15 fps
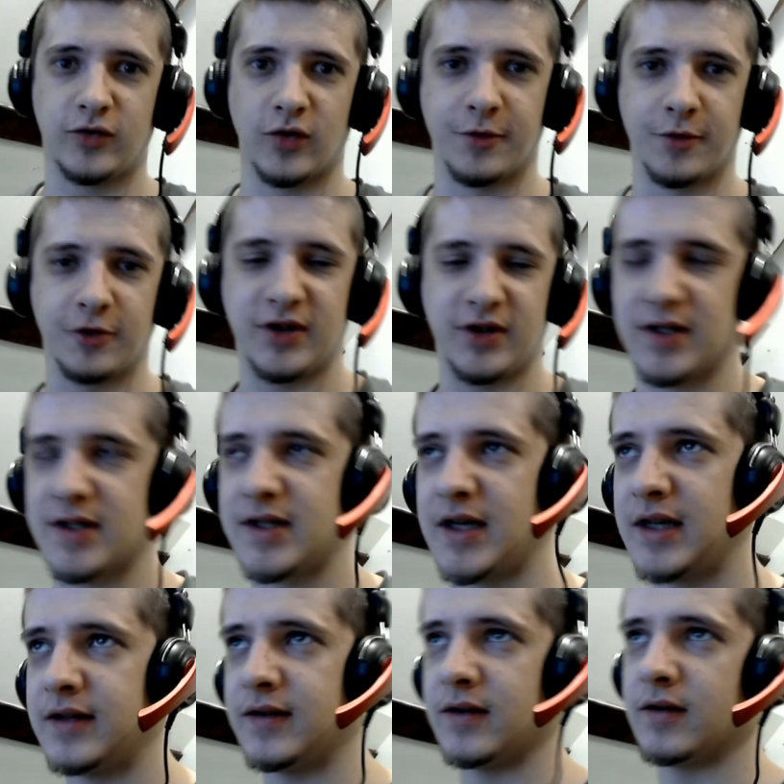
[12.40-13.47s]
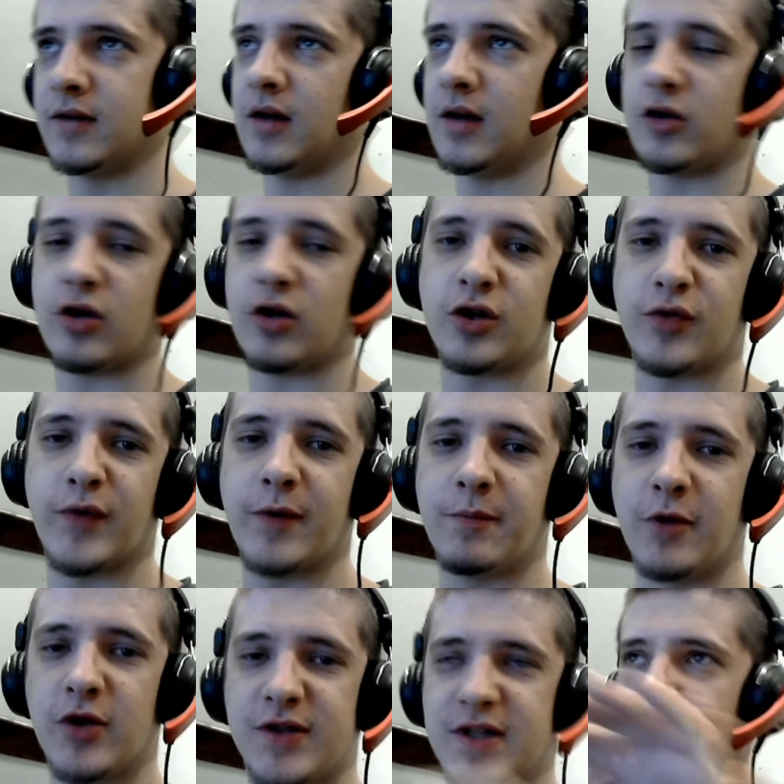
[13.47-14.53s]
le monde, ici Zarat. Euh, alors là, je vais me
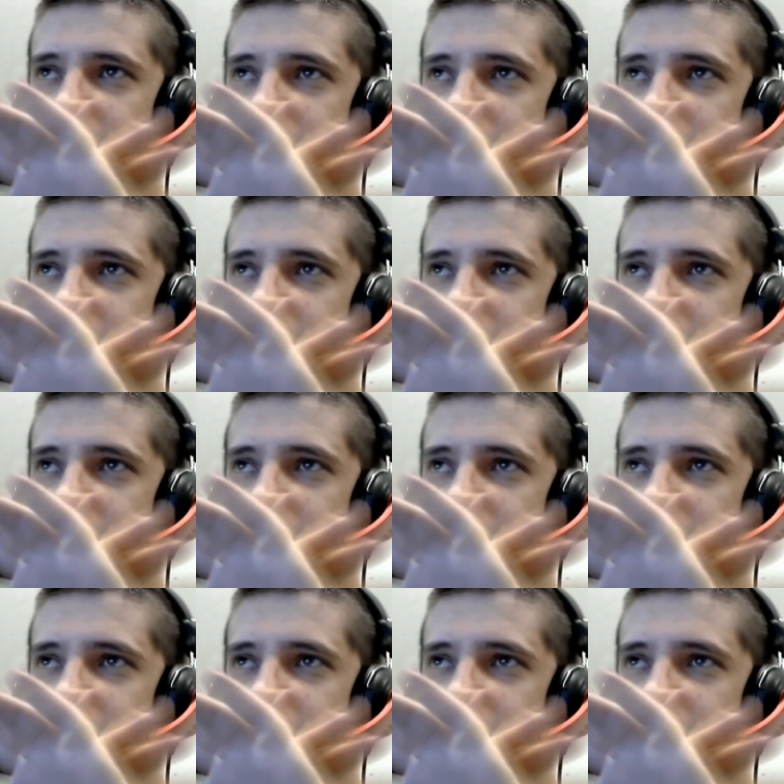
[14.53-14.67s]
lancer dans